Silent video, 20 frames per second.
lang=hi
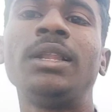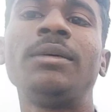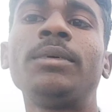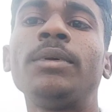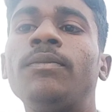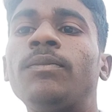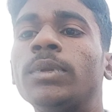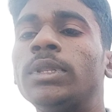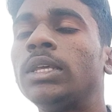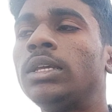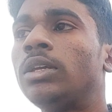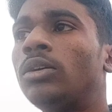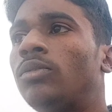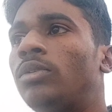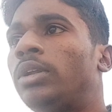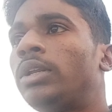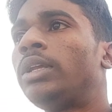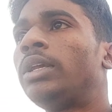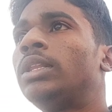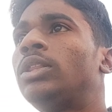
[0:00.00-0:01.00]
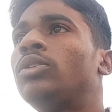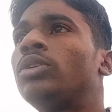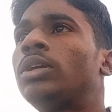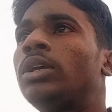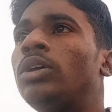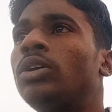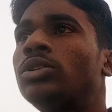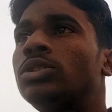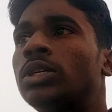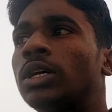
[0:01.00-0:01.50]
क्योंकि पतंगे उड़ रही है तो
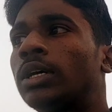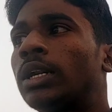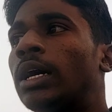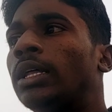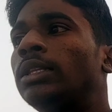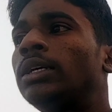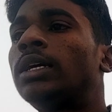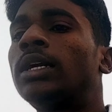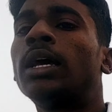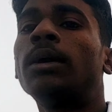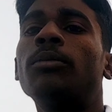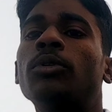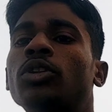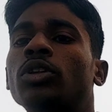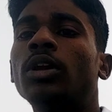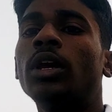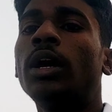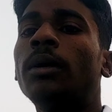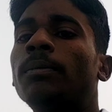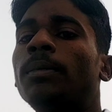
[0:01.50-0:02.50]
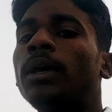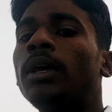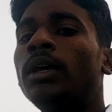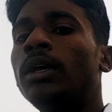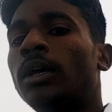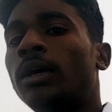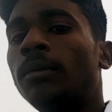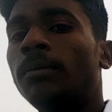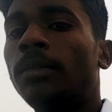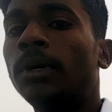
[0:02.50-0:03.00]
क्योंकि सकरात का टाइम है तो यहाँ पर
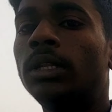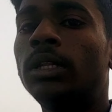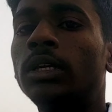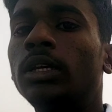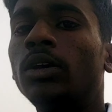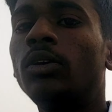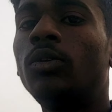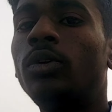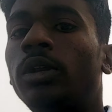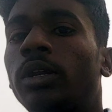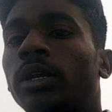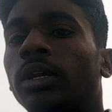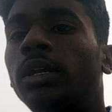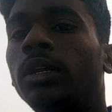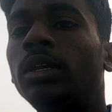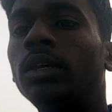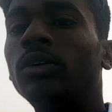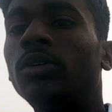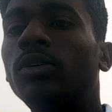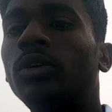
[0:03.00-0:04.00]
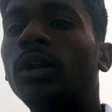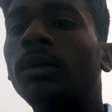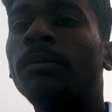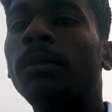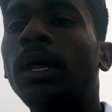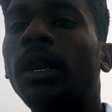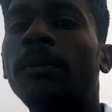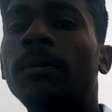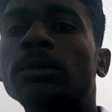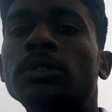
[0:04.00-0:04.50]
पतंगे उड़ रही है और
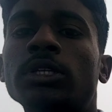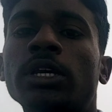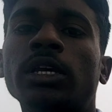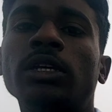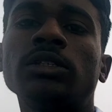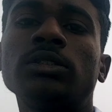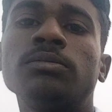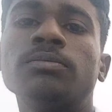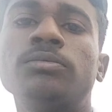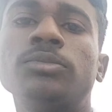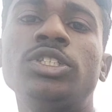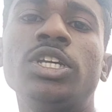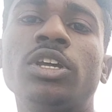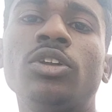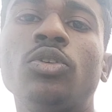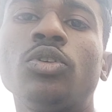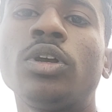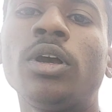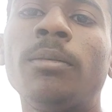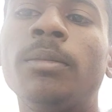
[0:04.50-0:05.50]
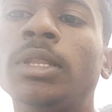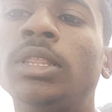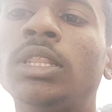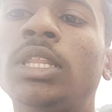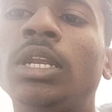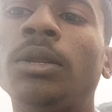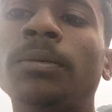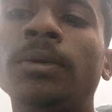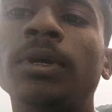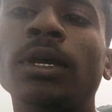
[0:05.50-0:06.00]
मेरे पीछे एक जैनों का
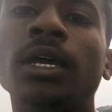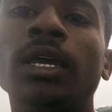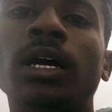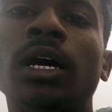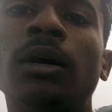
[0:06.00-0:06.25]
मंदिर भी है